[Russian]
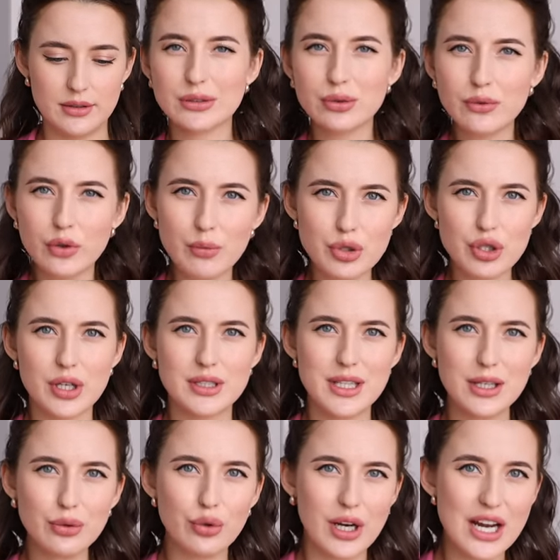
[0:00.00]
Суть в том, что я
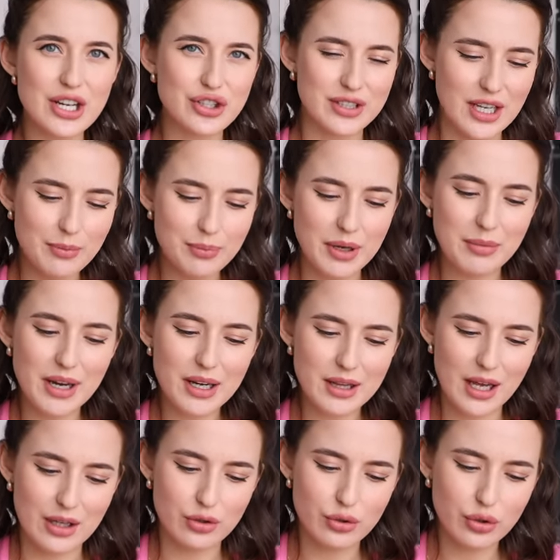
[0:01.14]
делаю каждый день
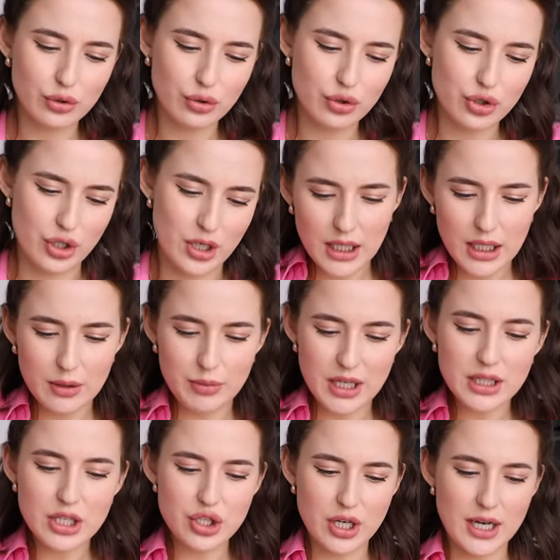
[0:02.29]
примерно одно и то же. И у
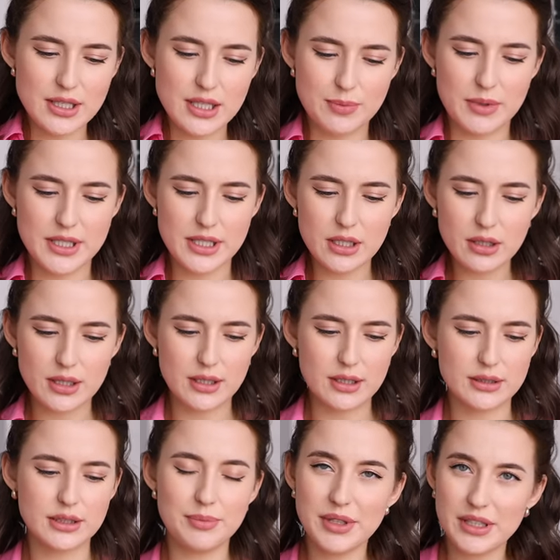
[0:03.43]
меня даже Катя спросила,
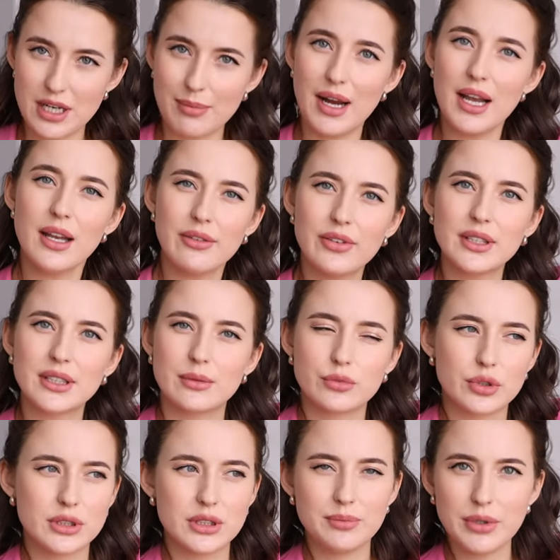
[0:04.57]
тебе нормально в этом?
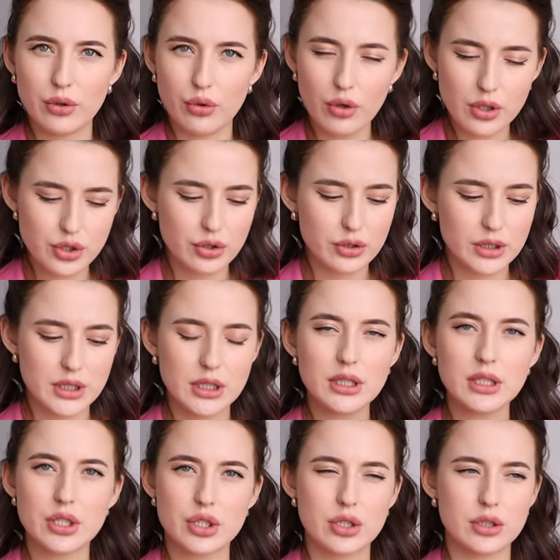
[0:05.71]
То есть тебе ок, что ты
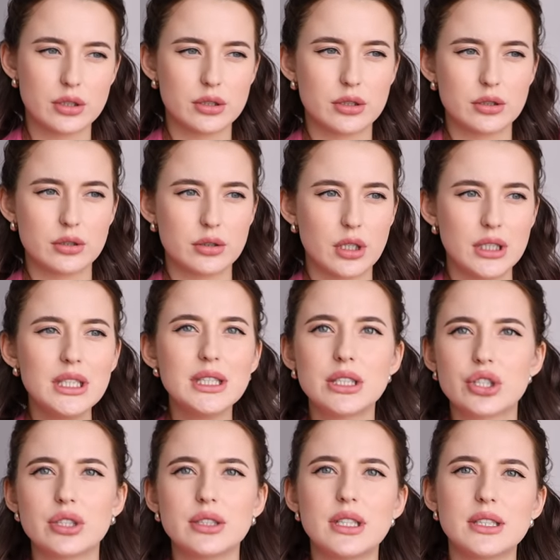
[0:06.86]
делаешь э, одни и
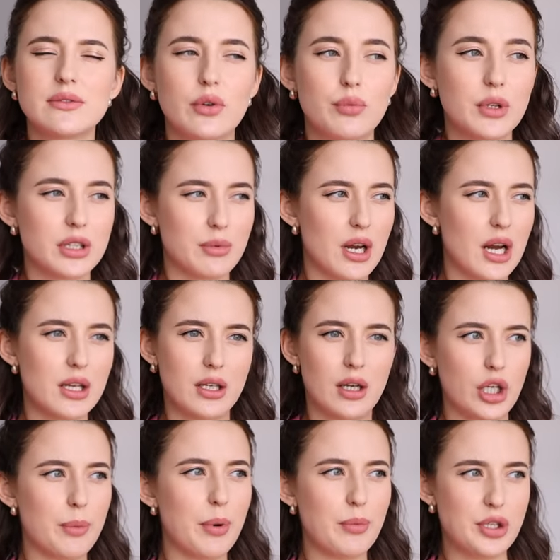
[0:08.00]
те же действия? У меня там реально,
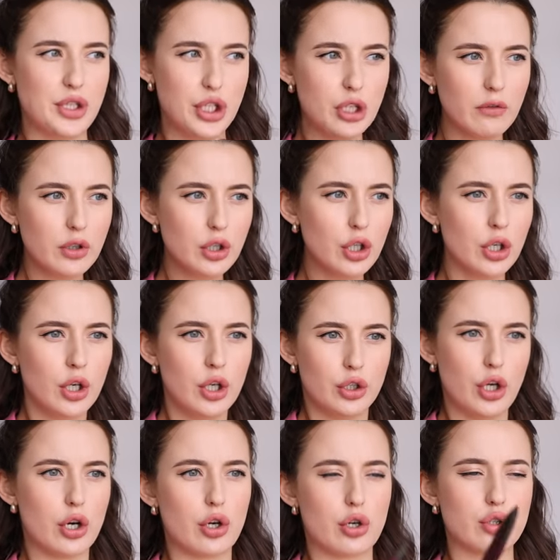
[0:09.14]
я помонтировала,
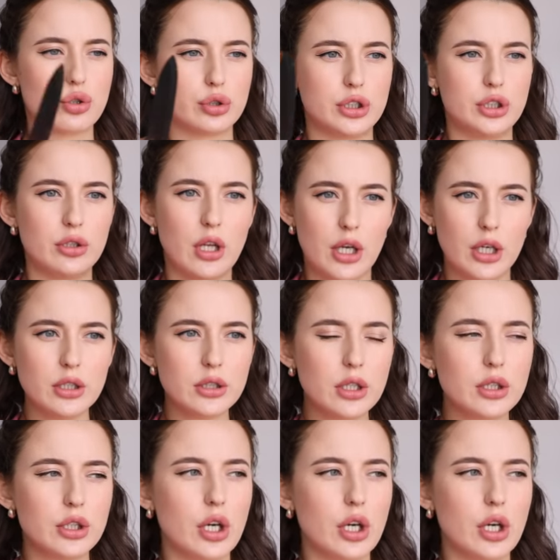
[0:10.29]
я хорошо сняла это.